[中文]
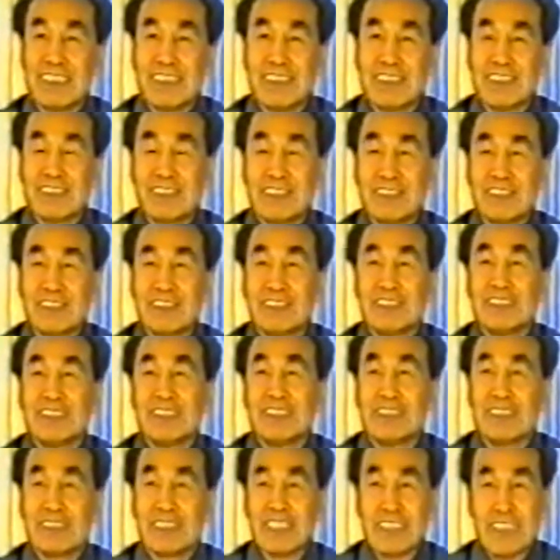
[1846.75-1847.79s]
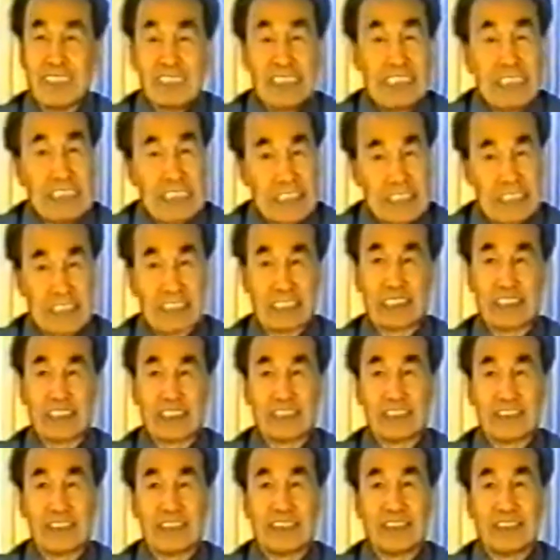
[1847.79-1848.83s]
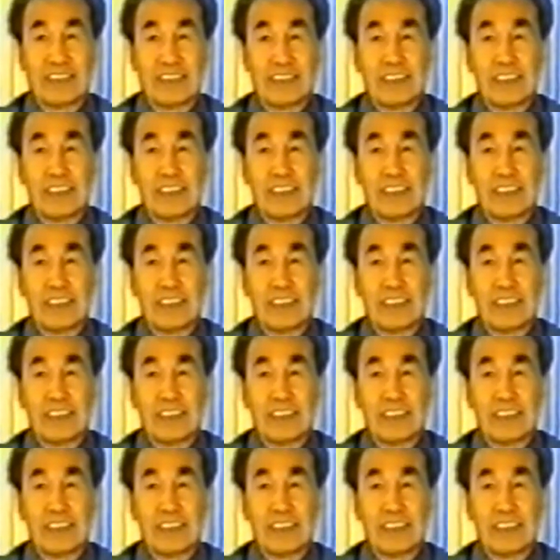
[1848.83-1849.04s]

我的这个